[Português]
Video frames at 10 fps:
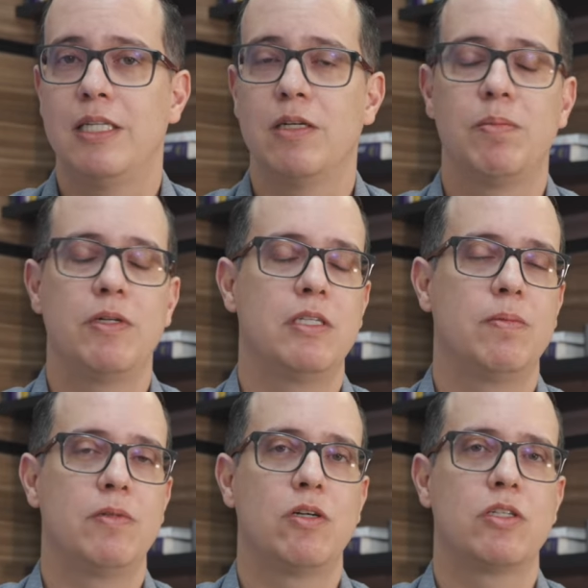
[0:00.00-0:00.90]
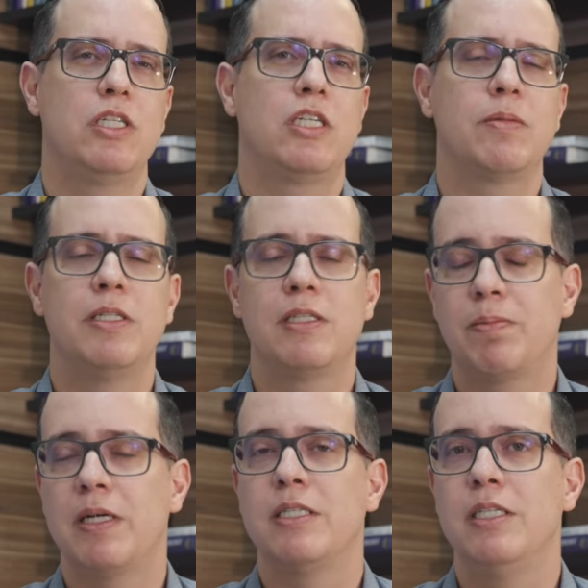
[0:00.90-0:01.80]
Então, por exemplo, um negócio que a gente chama de
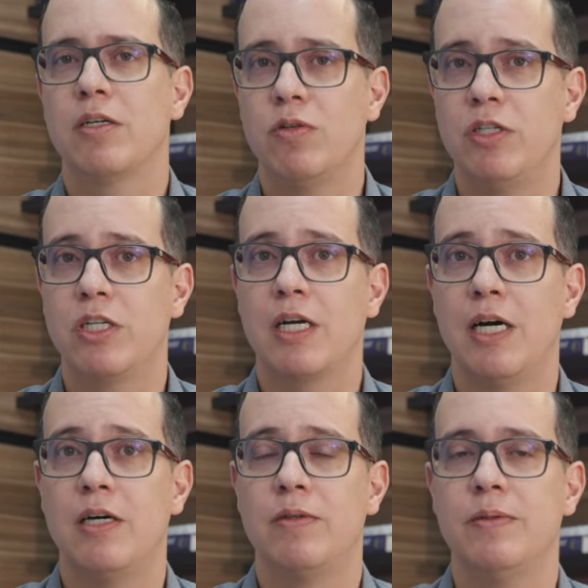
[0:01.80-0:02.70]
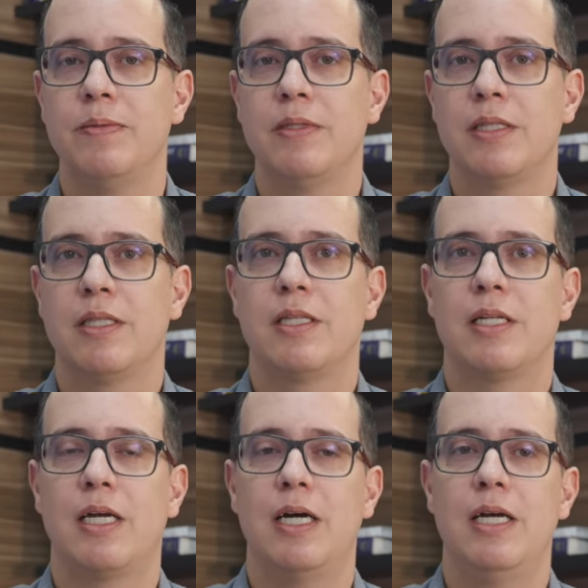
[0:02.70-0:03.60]
esclasia cortical.
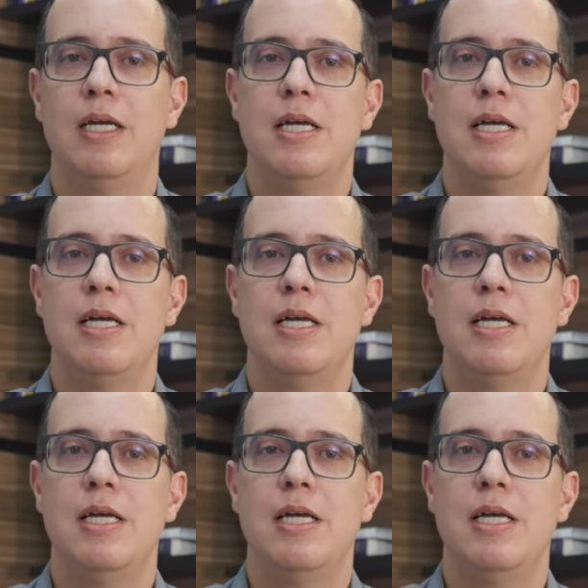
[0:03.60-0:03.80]
Tá?